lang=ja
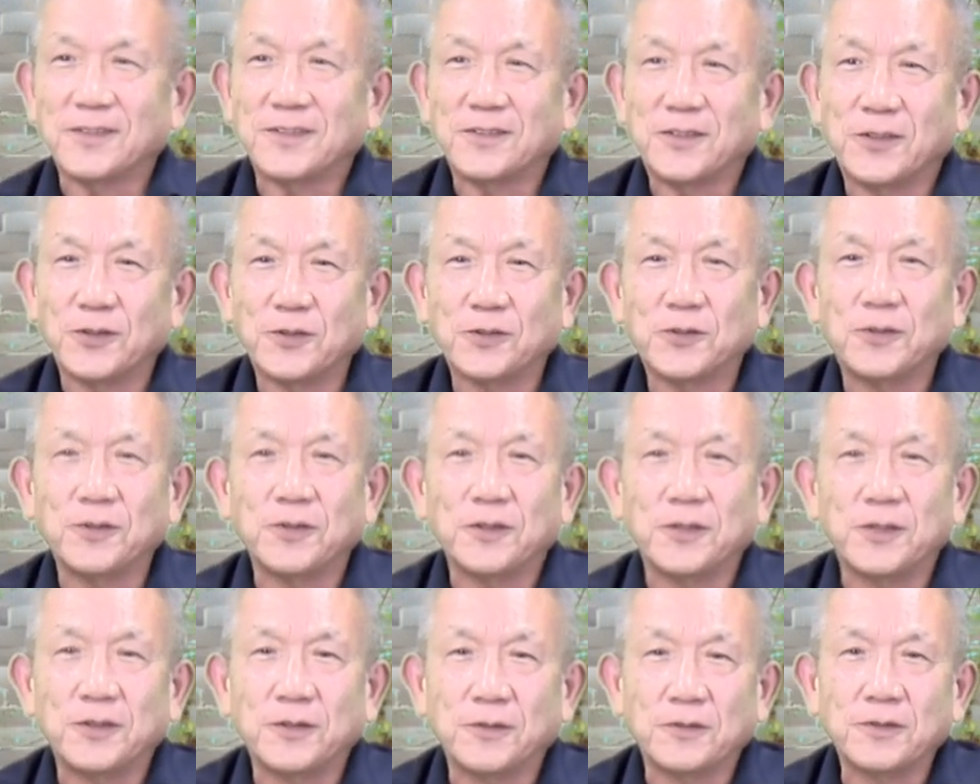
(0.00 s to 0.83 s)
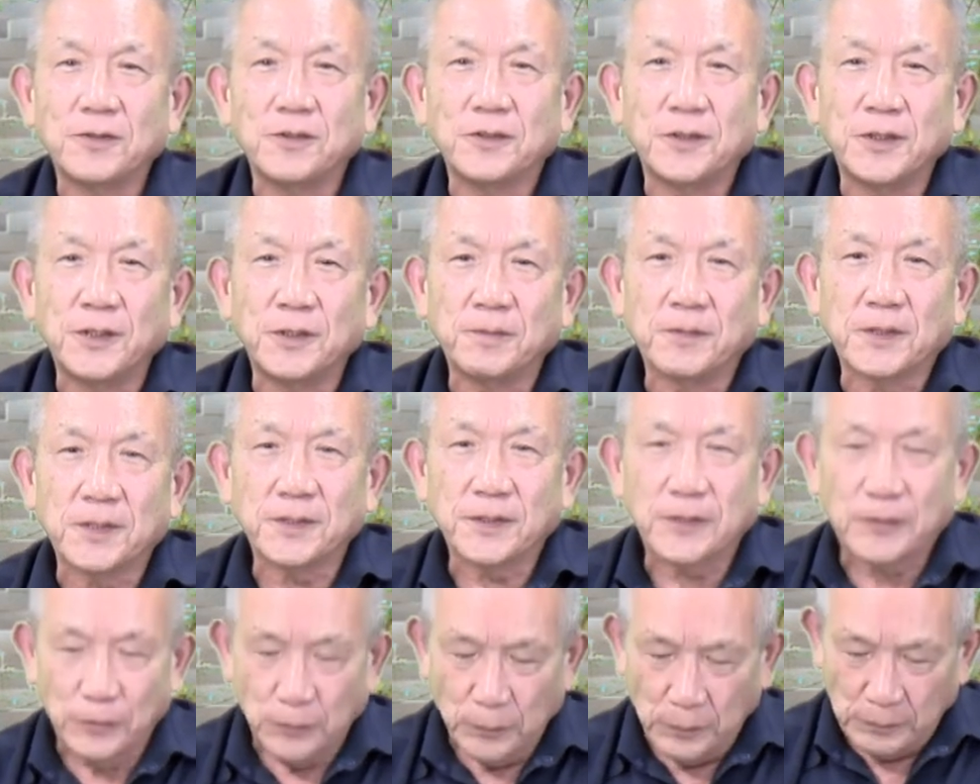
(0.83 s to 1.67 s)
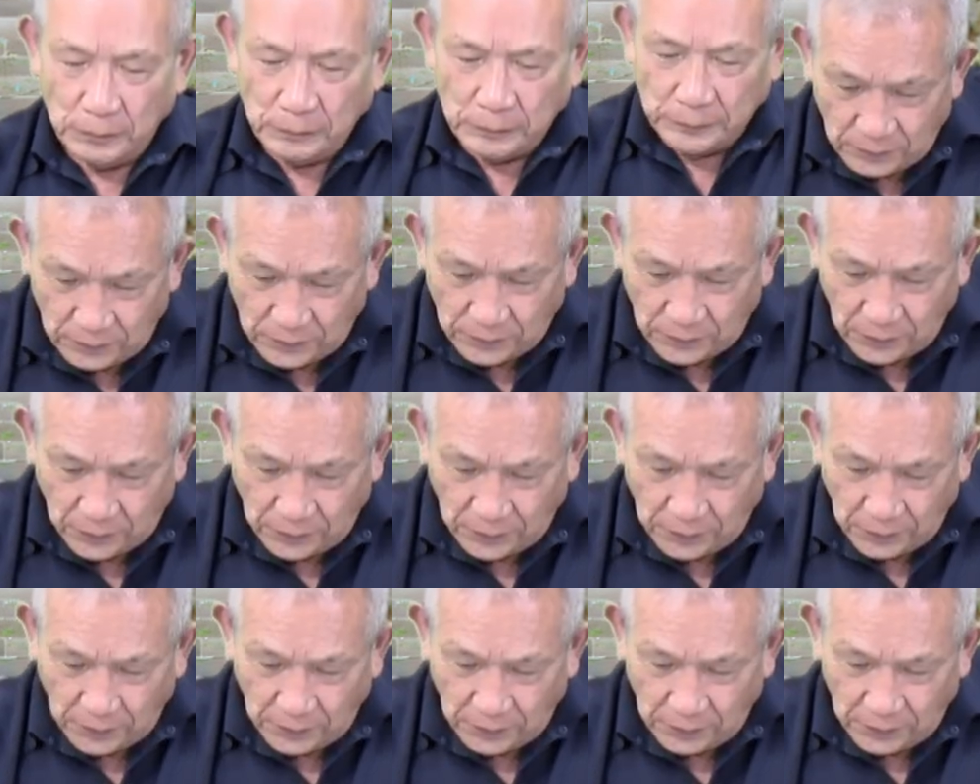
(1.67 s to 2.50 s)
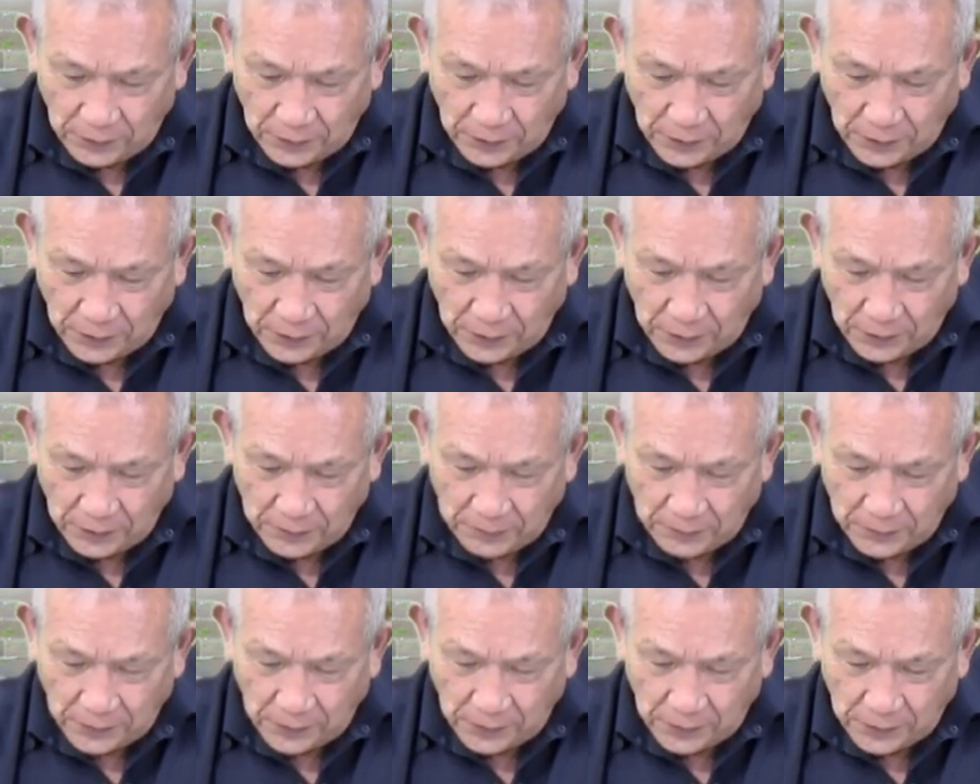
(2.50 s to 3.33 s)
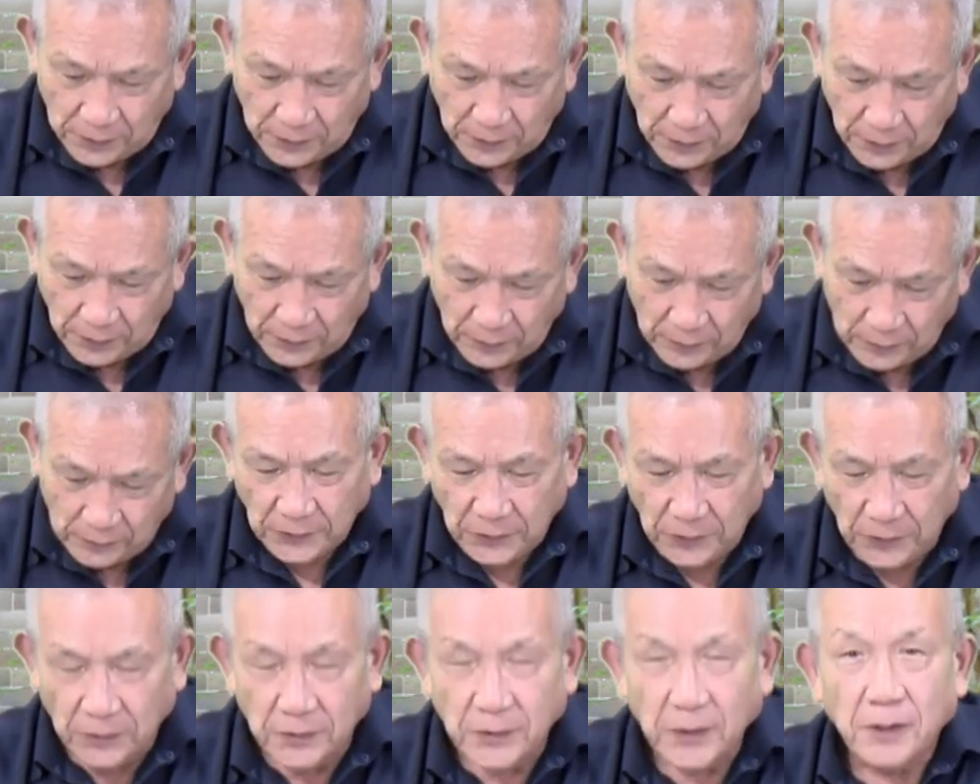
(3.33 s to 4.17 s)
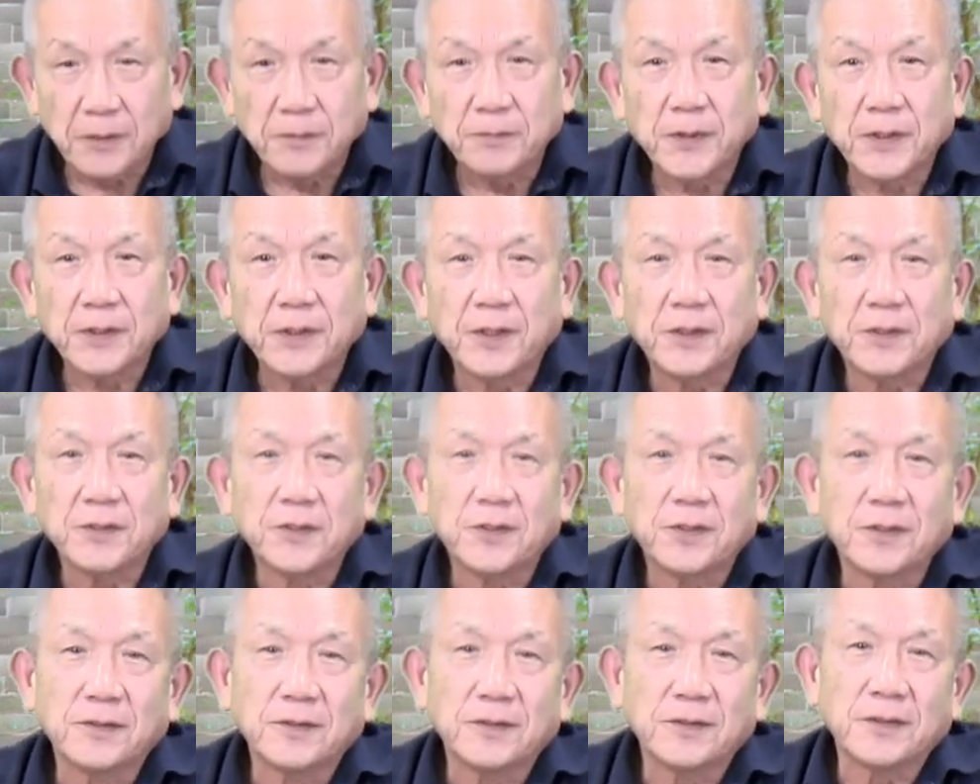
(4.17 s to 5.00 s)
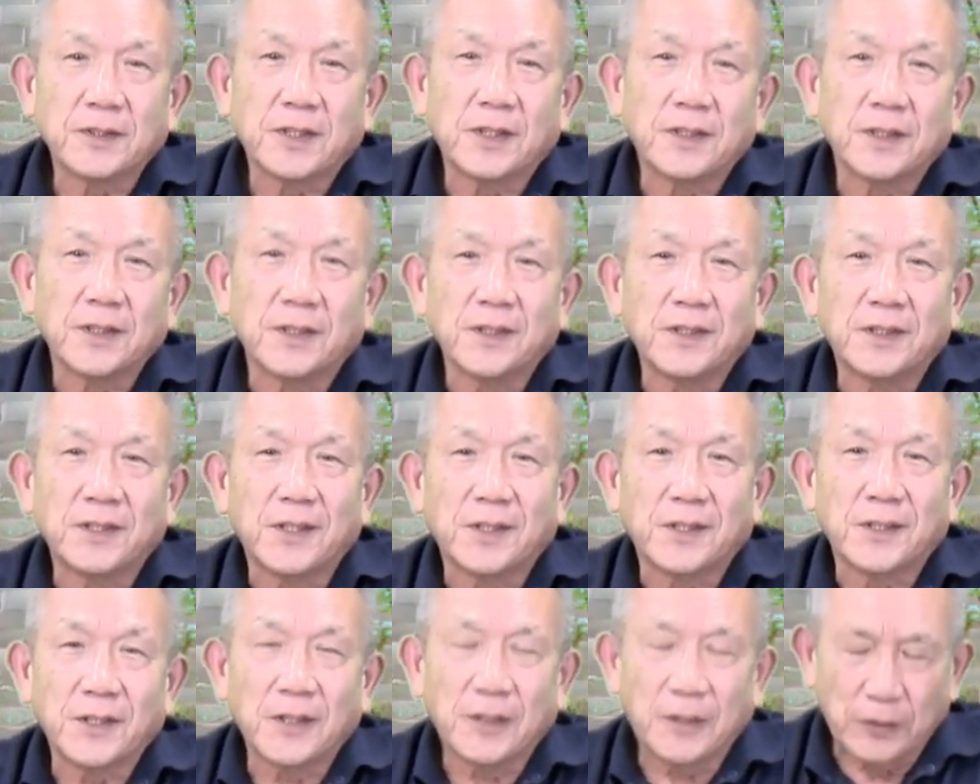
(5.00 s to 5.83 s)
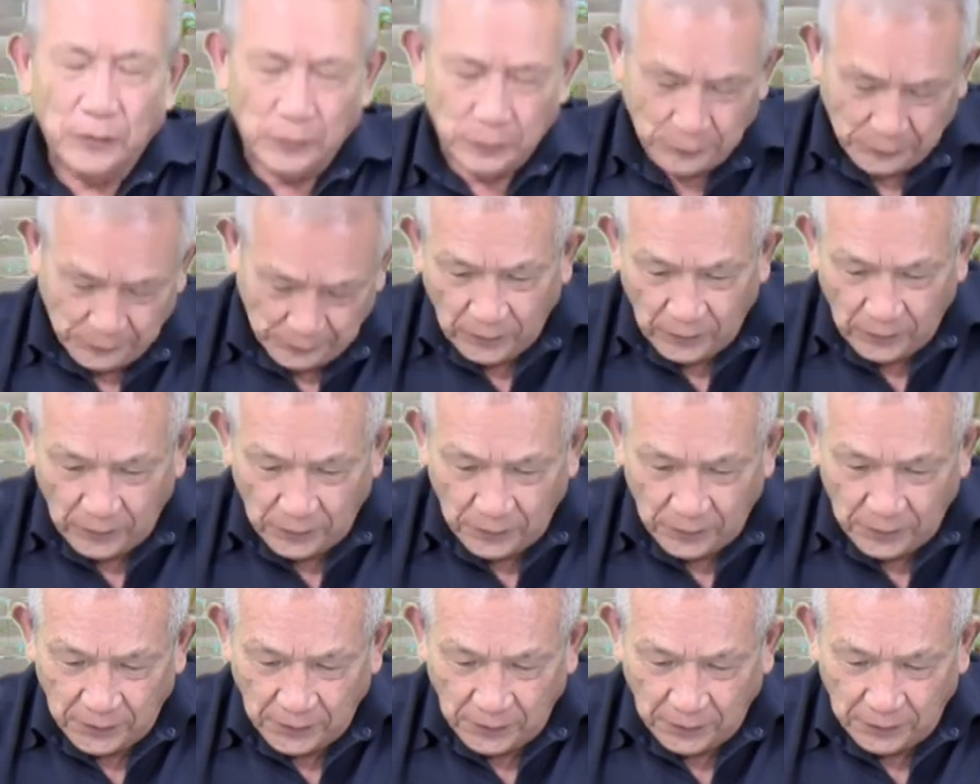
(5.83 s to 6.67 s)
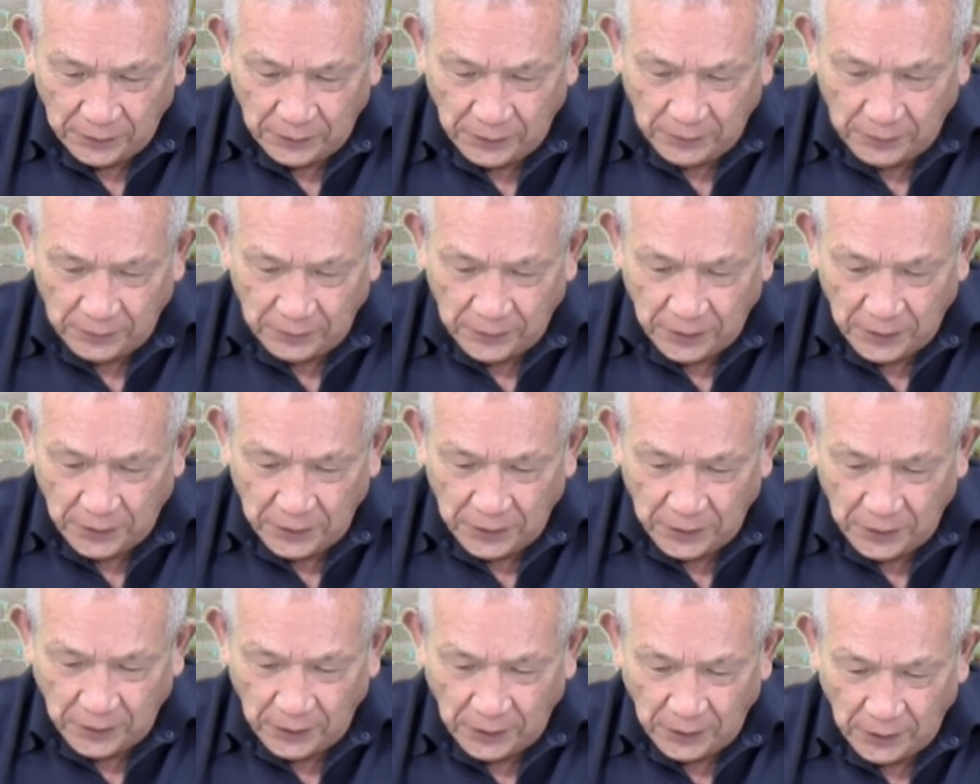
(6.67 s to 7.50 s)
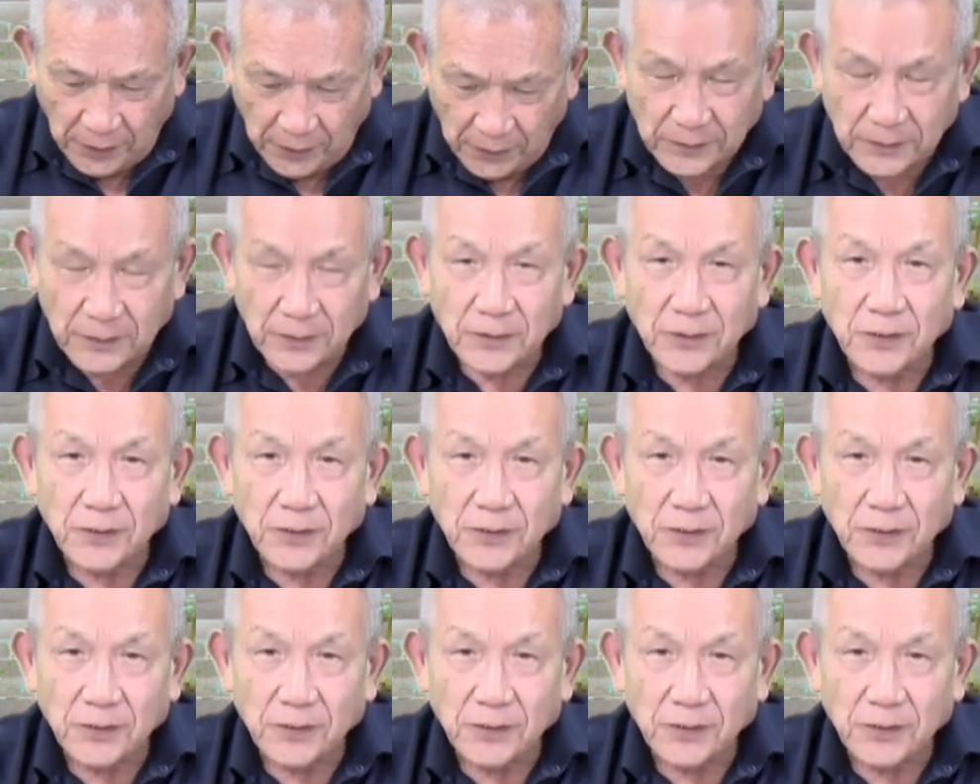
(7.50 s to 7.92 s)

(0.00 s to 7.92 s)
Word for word: ということをよく言います次に嫌われるプレゼンよくあるパターンですけどなんかねコンサルティング会社が